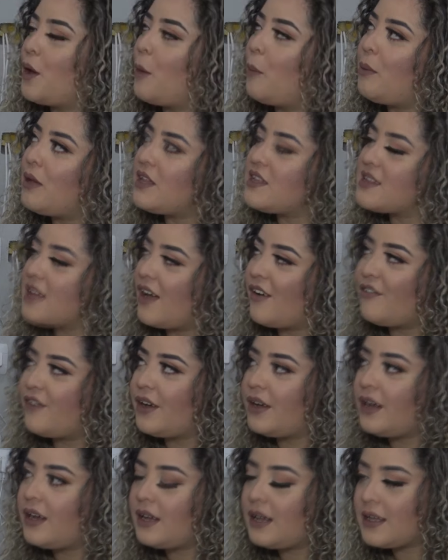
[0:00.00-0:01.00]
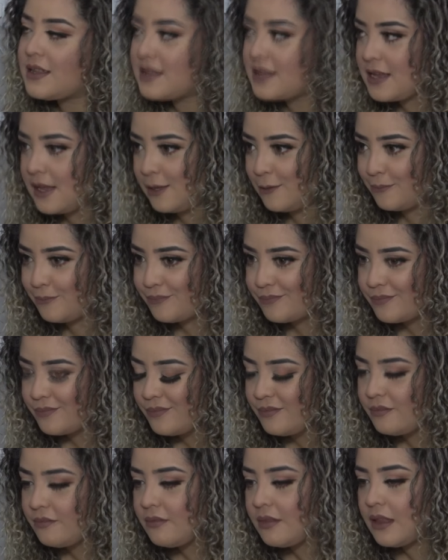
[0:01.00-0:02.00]
Eu pensava assim,
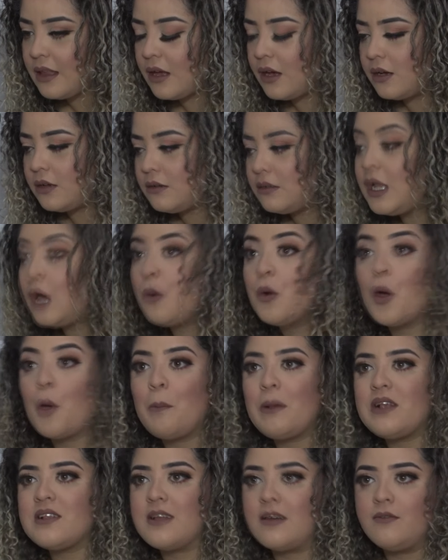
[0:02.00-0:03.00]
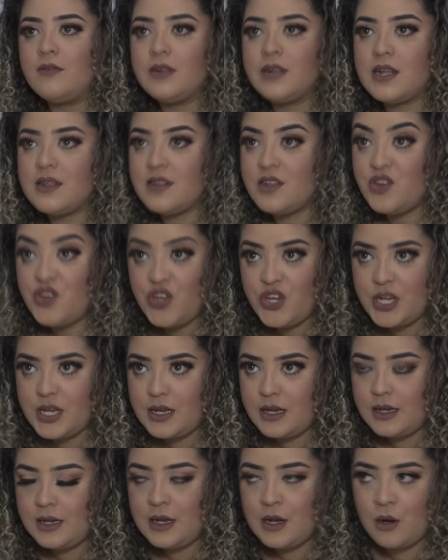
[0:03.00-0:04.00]
não que eu pensava em desistir
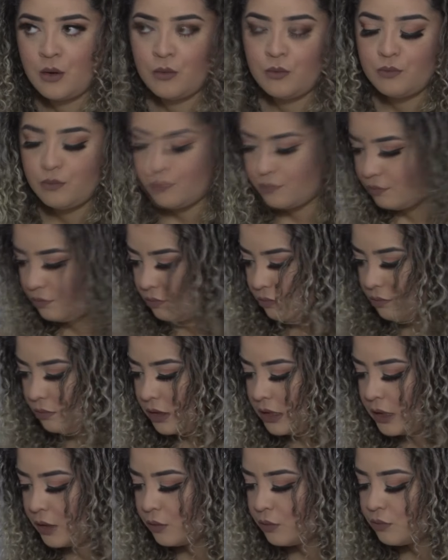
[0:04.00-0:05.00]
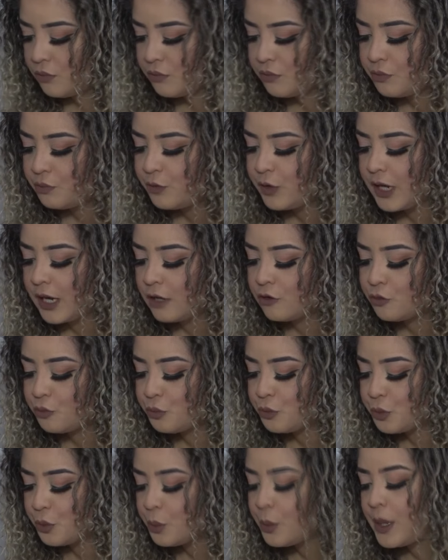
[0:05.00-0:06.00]
e não, e não ficar
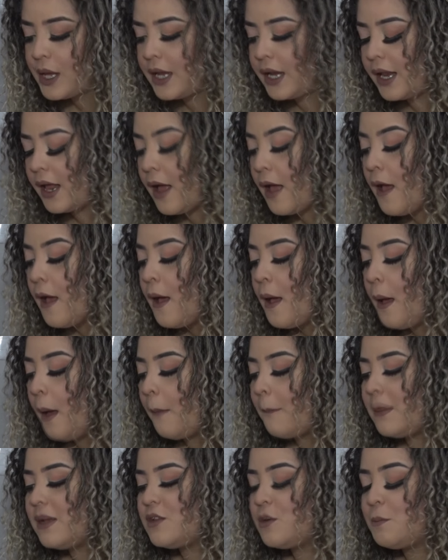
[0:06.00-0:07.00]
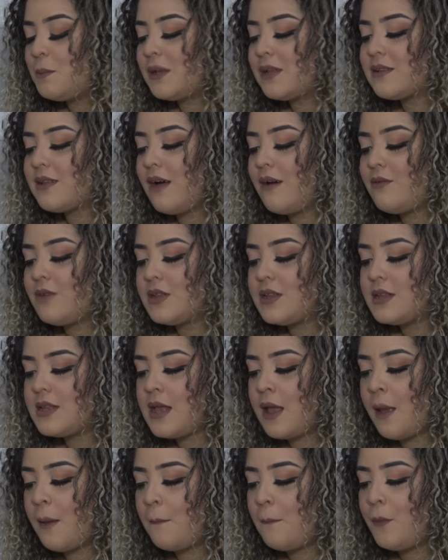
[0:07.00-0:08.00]
junto com ele, mas eu pensava
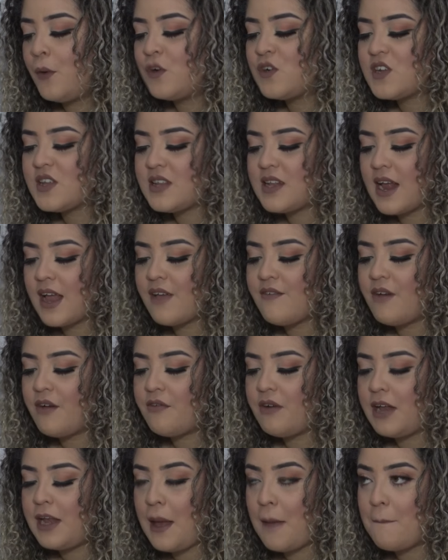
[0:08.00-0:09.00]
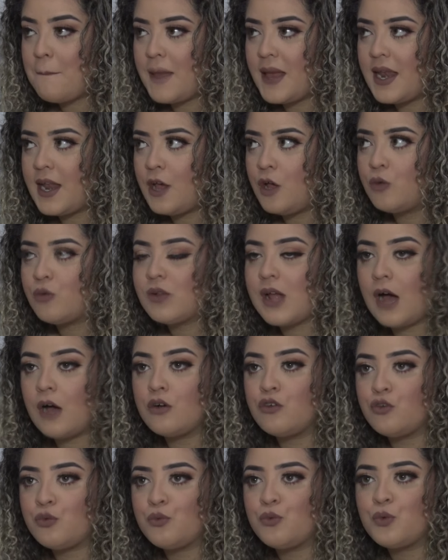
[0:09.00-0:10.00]
assim: poxa, será que vai valer a pena eu estar
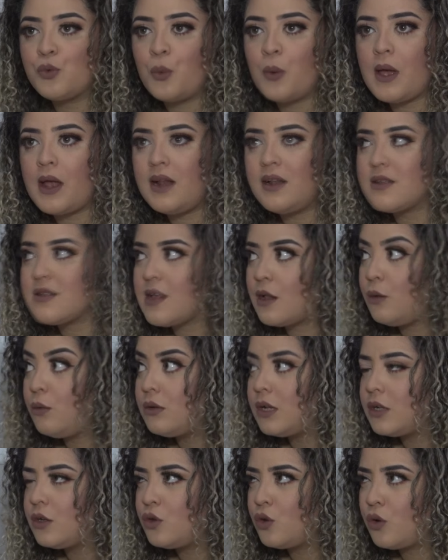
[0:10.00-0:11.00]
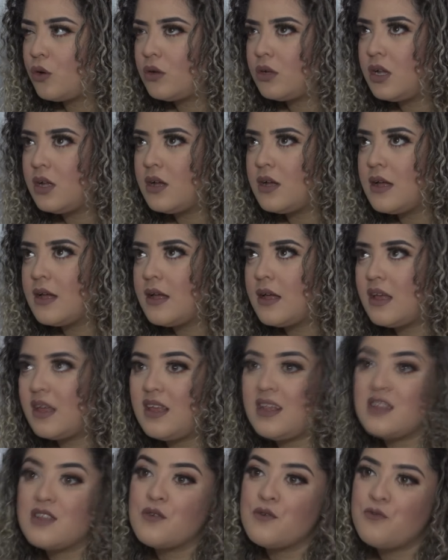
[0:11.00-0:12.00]
tá junto com ele essa luta toda?
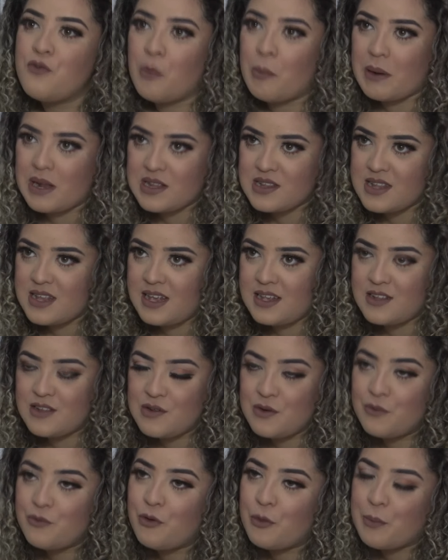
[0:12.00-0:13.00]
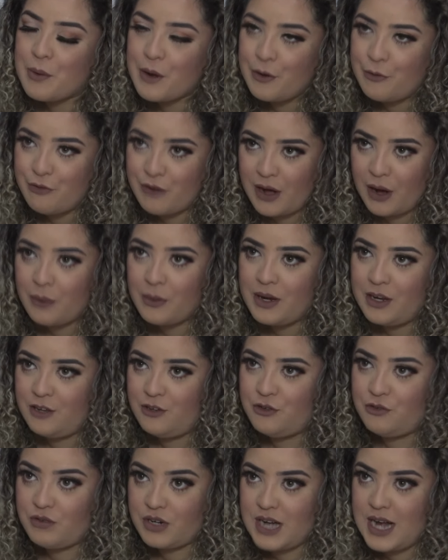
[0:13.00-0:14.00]
E se não for pra ser? E se não for pra eu ficar com ele
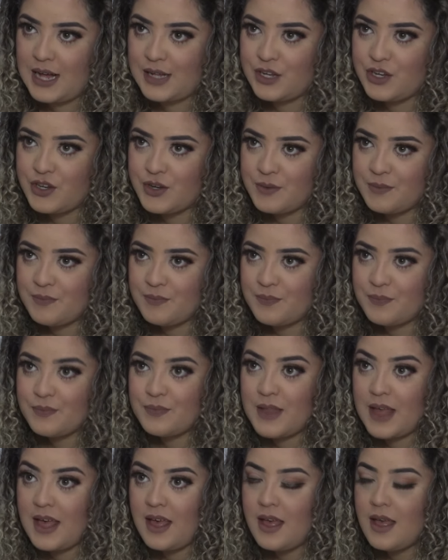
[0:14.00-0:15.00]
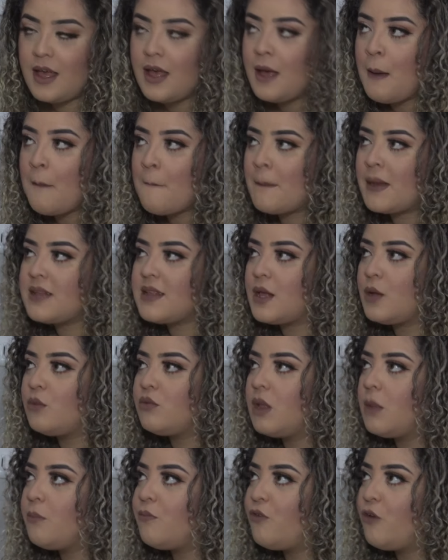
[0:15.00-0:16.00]
de verdade? Né? Mas aí o
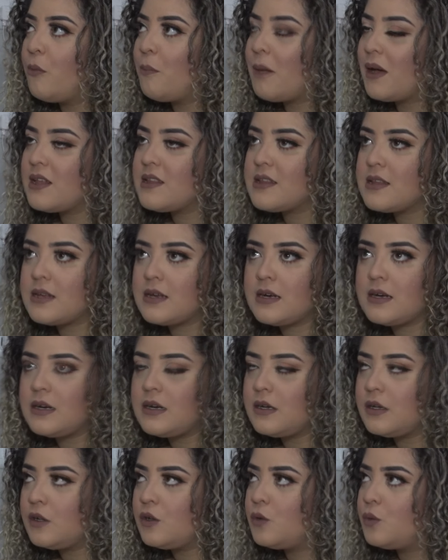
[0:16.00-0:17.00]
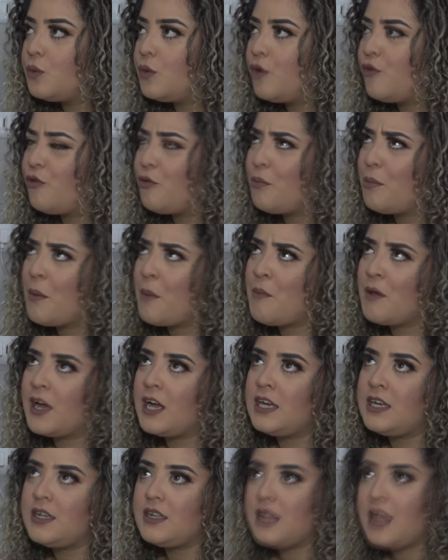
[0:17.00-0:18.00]
tempo foi passando, eu fui me
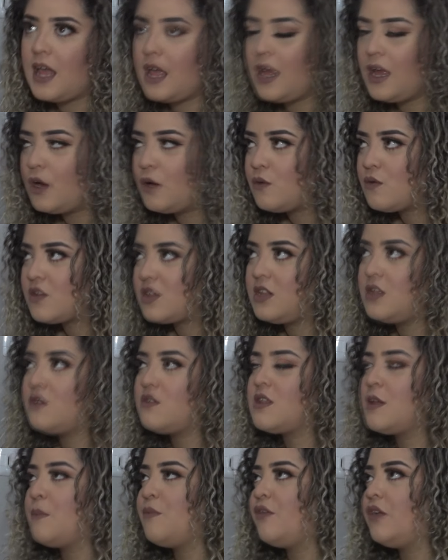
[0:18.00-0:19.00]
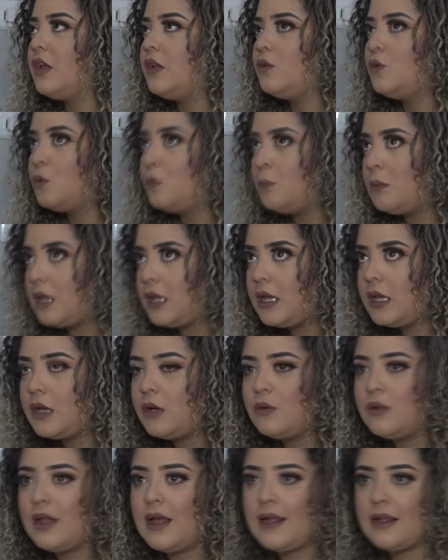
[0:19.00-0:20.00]
apegando em Deus, e Deus sempre falando
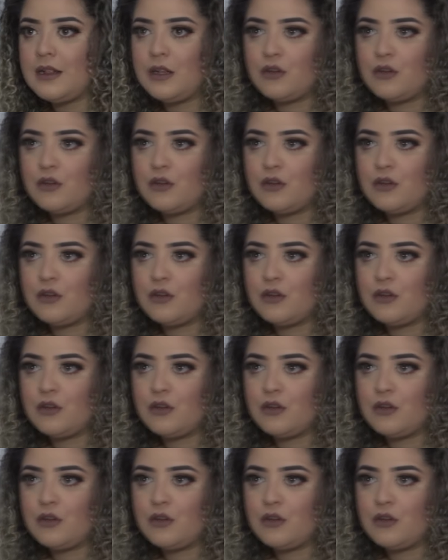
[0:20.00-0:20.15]
comigo, né?